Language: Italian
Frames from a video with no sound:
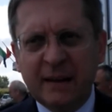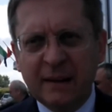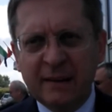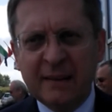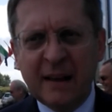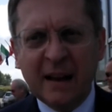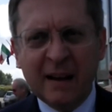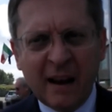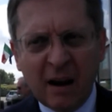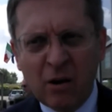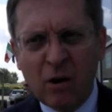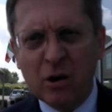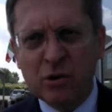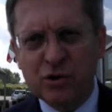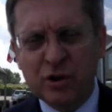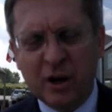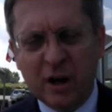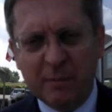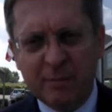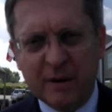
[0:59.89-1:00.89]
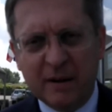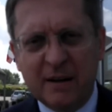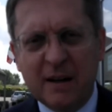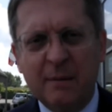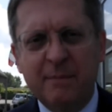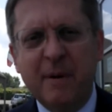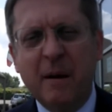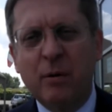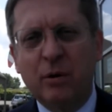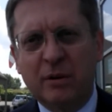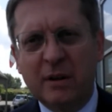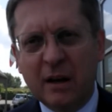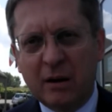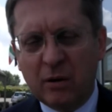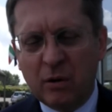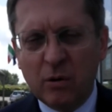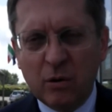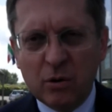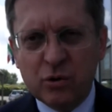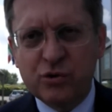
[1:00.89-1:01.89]
dalla logica perché abbiamo
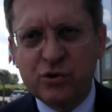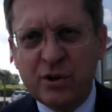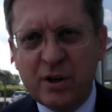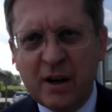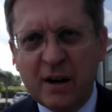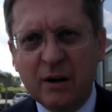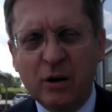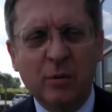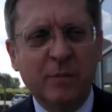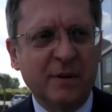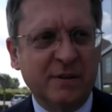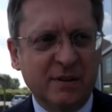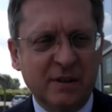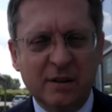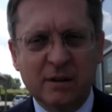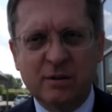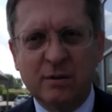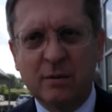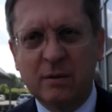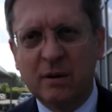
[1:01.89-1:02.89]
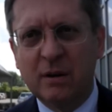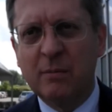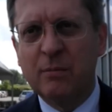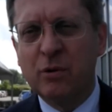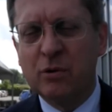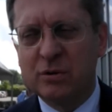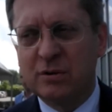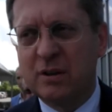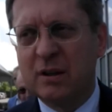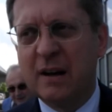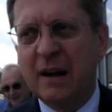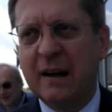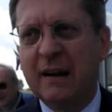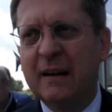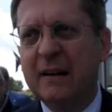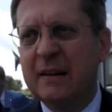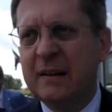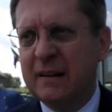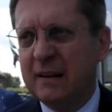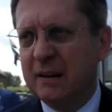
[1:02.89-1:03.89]
tecnologie come si dimostra
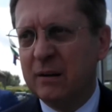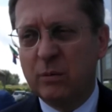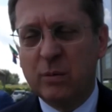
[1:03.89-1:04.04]
in